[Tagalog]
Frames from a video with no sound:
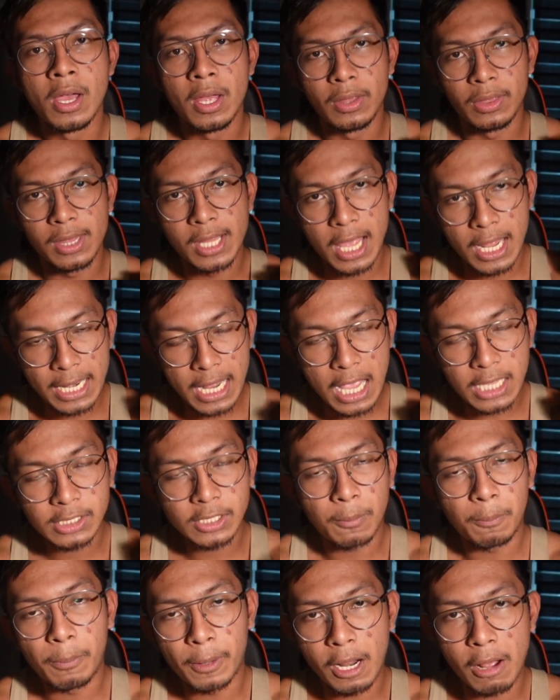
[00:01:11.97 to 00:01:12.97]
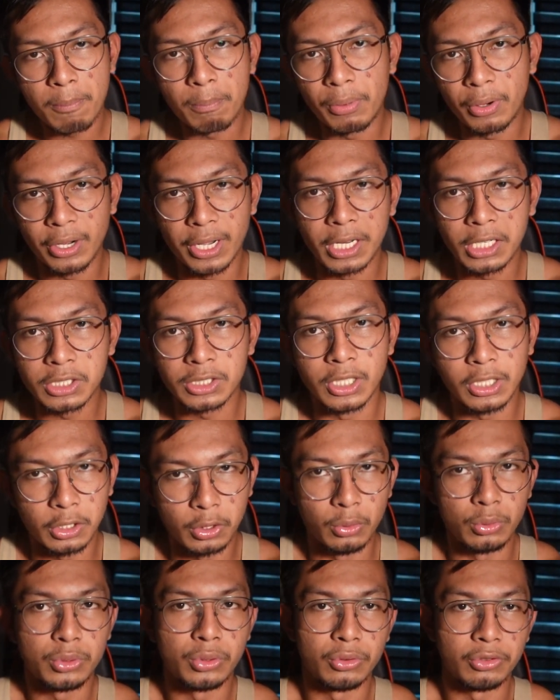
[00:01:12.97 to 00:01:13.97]
na nasa proper
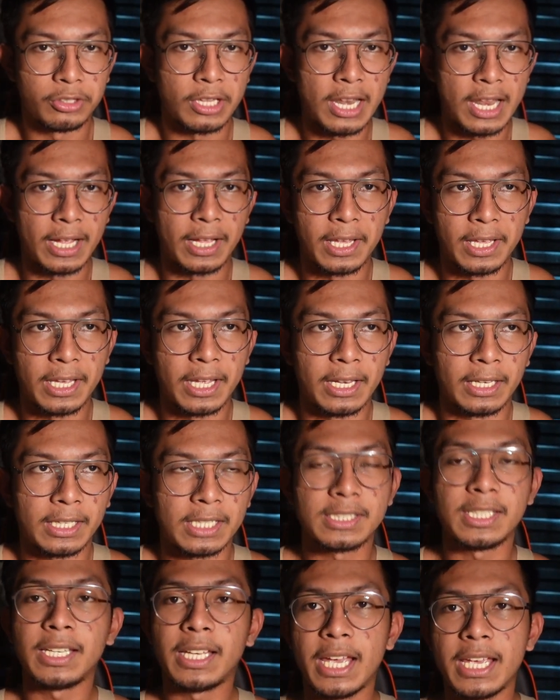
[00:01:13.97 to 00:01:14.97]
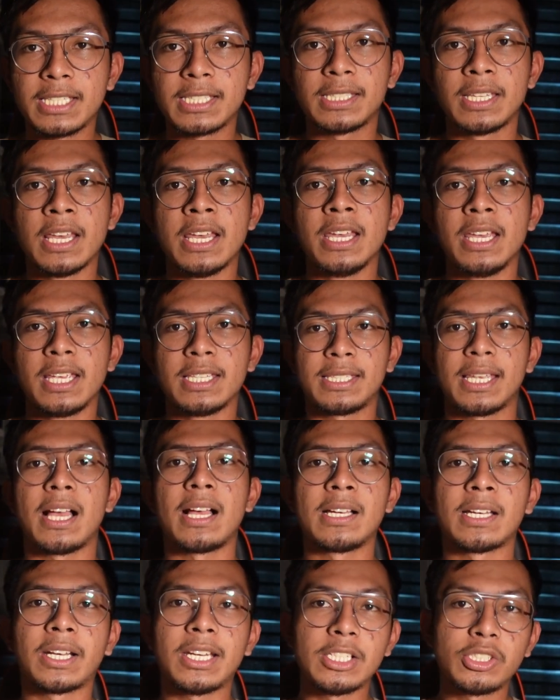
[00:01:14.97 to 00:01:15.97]
execution talaga yan. Kasi guys,
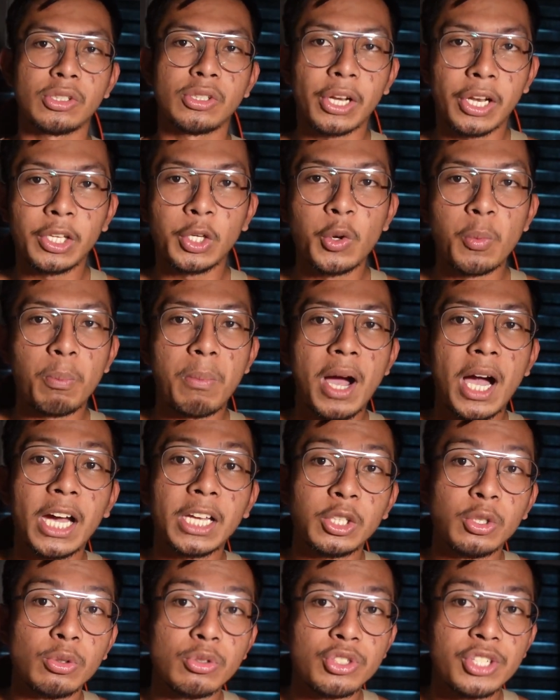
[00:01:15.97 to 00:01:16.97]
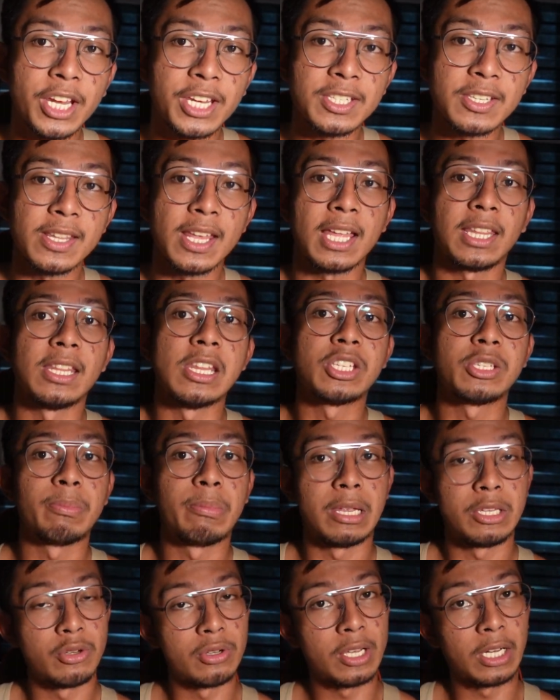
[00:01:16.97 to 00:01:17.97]
isang reason rin kung bakit yung chest natin is
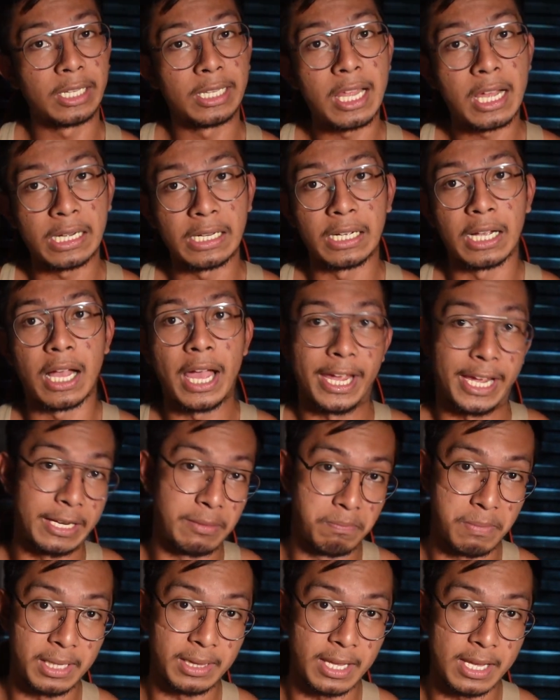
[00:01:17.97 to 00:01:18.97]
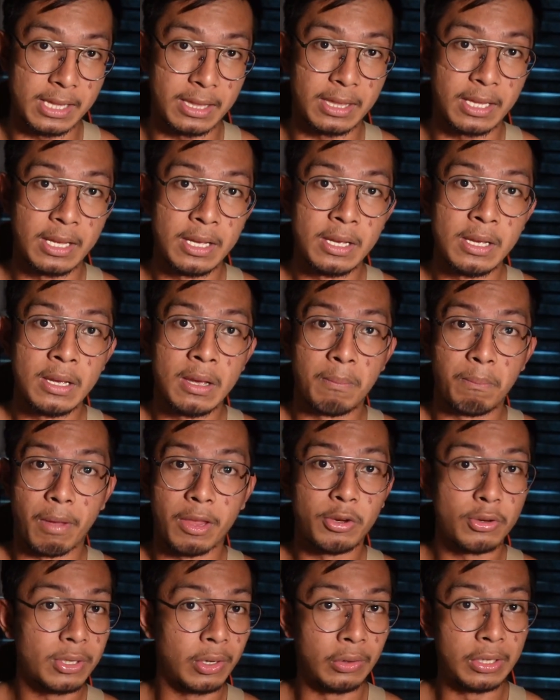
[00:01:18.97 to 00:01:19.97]
medyo naglag. I admit it
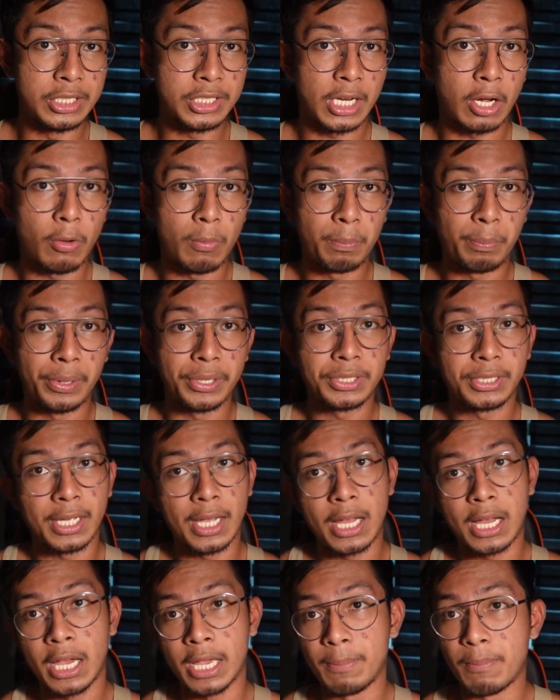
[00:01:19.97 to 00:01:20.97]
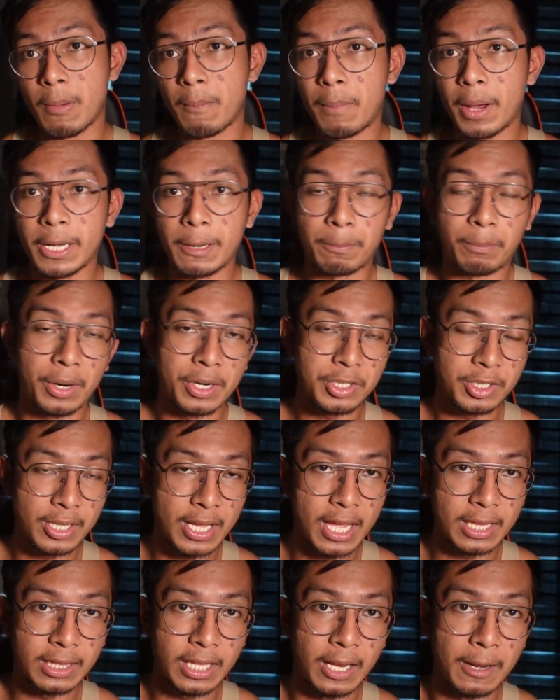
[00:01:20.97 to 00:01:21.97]
medyo nahuli siya compare sa ibang body parts
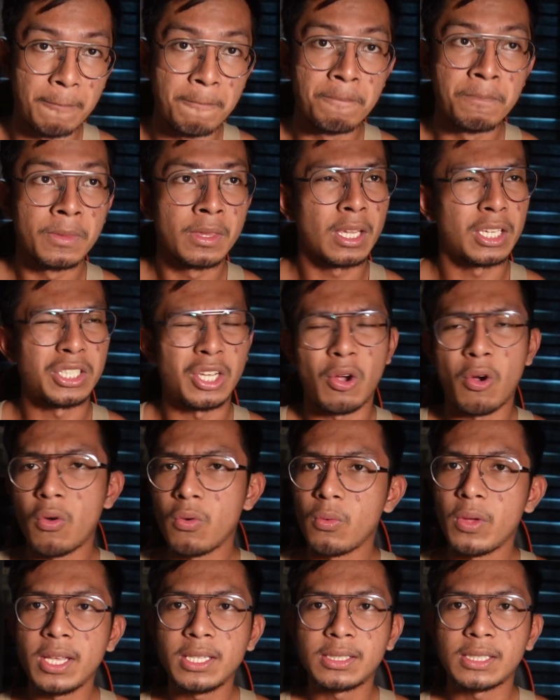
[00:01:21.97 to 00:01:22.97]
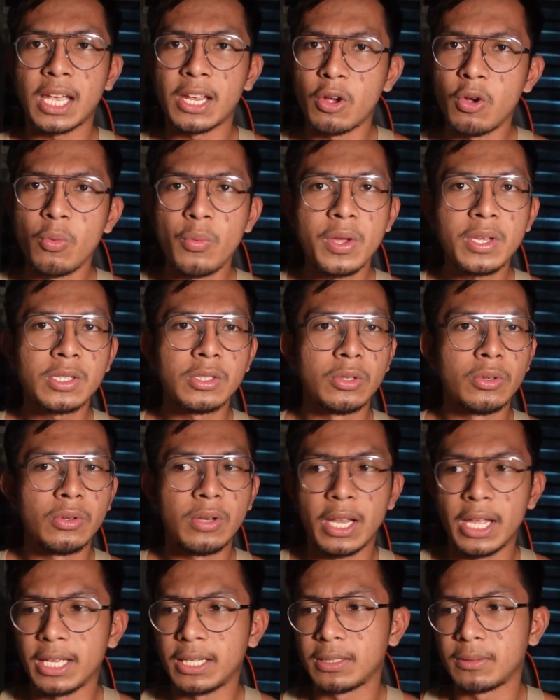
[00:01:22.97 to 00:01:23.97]
natin. Kasi always, I always do
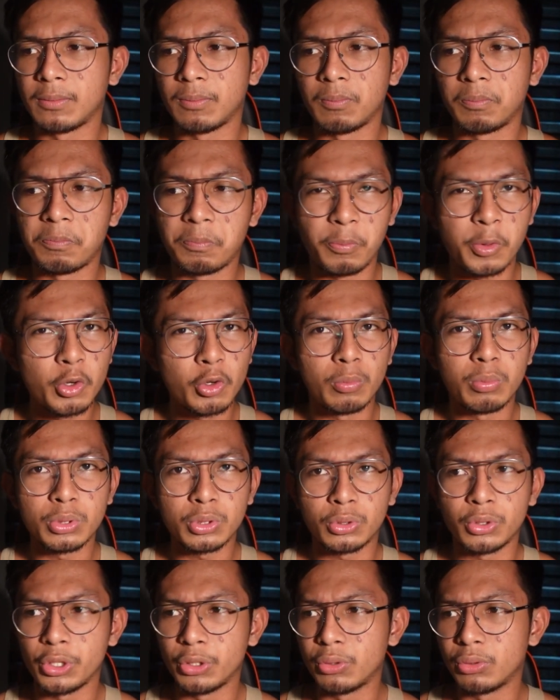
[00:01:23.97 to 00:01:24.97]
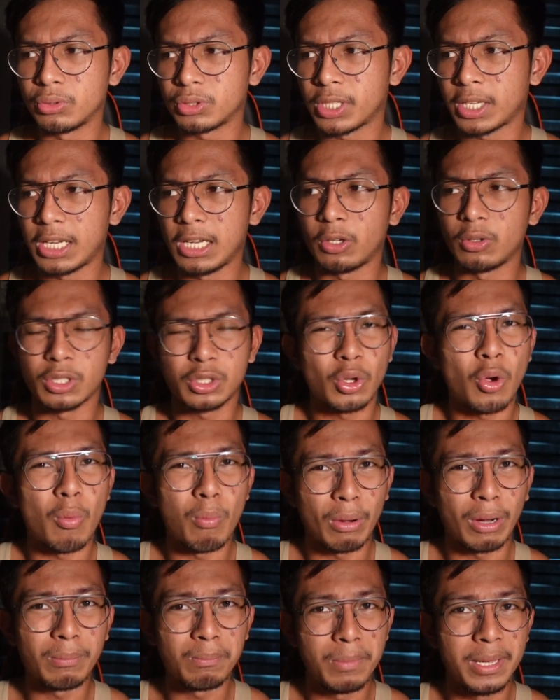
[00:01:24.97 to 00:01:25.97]
like, pinupush ko yung sarili ko na
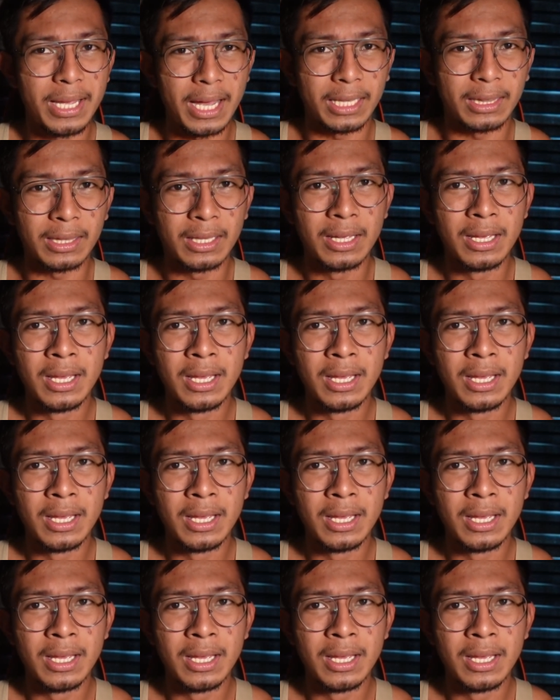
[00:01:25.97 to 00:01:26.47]
sobrang bigat